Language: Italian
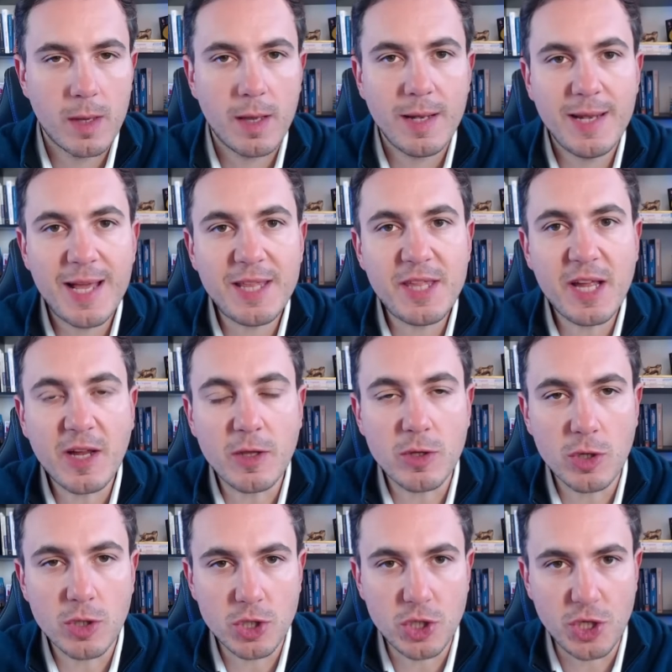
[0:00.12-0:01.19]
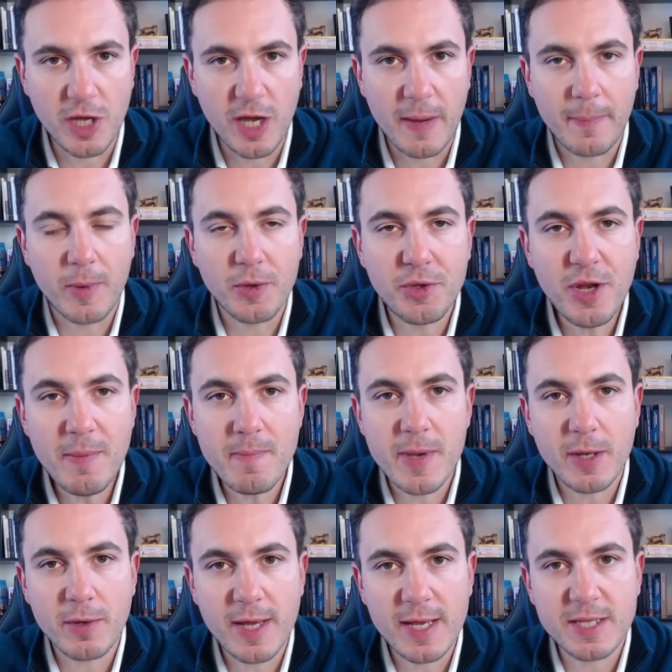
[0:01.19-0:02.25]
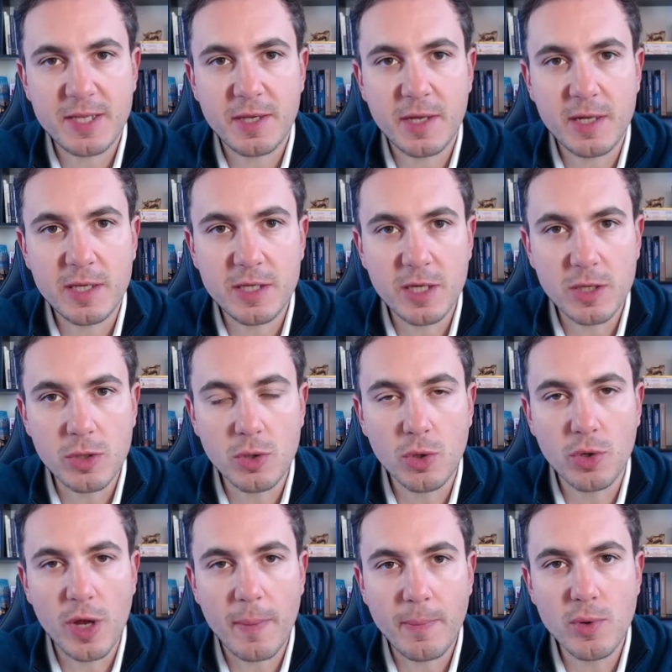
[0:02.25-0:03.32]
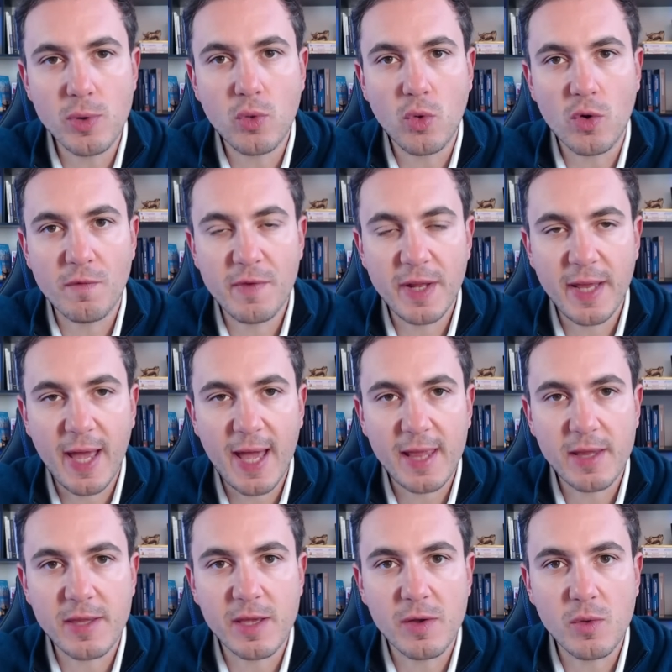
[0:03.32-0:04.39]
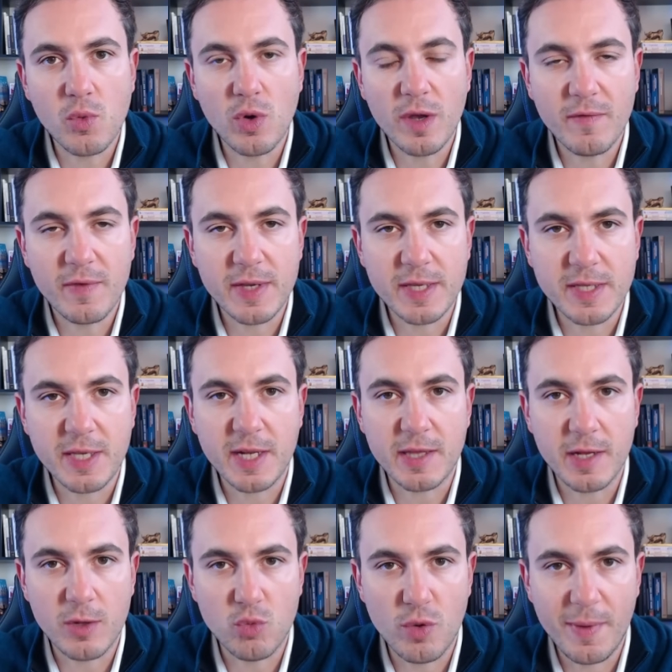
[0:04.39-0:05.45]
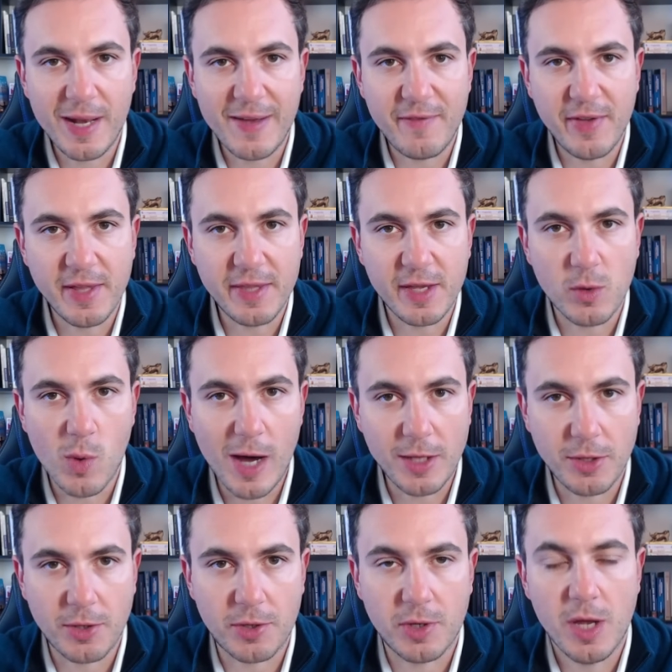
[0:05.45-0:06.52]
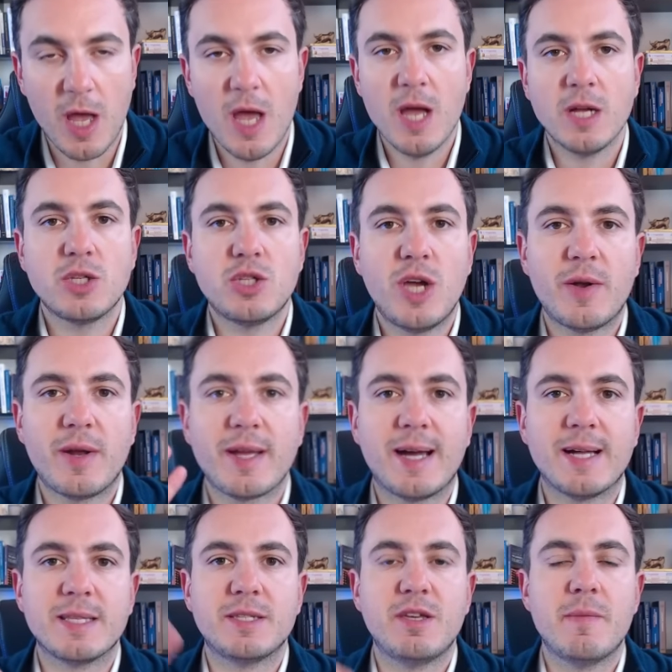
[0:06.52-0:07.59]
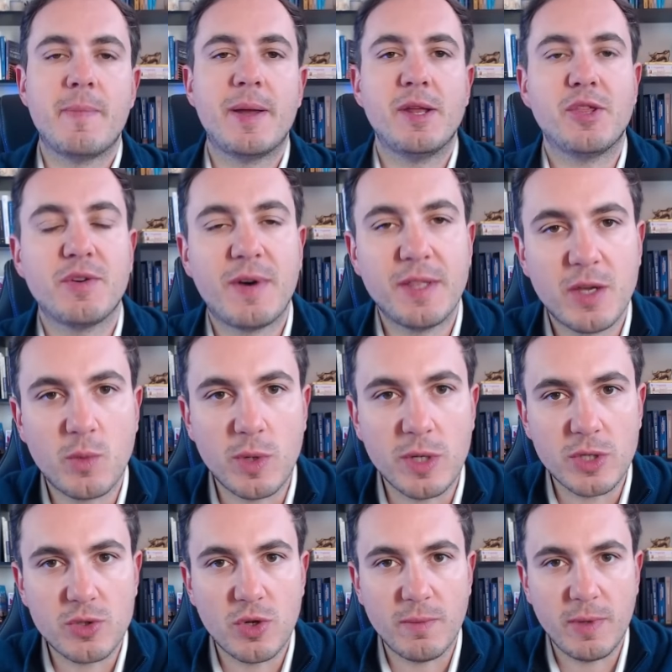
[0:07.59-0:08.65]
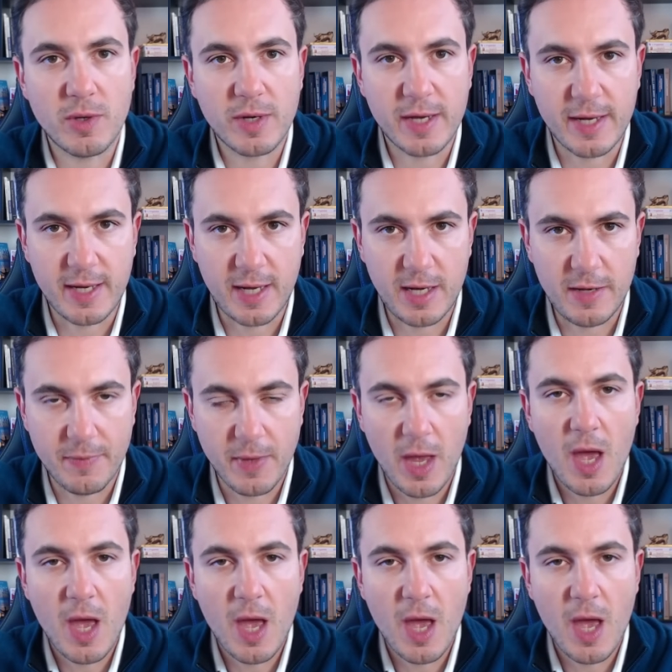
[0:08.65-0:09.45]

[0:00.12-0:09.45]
La tecnologia potrebbe non essere il settore più conveniente in cui investire nel 2024? Ciao ragazzi, ben ritrovati qui sul mio canale.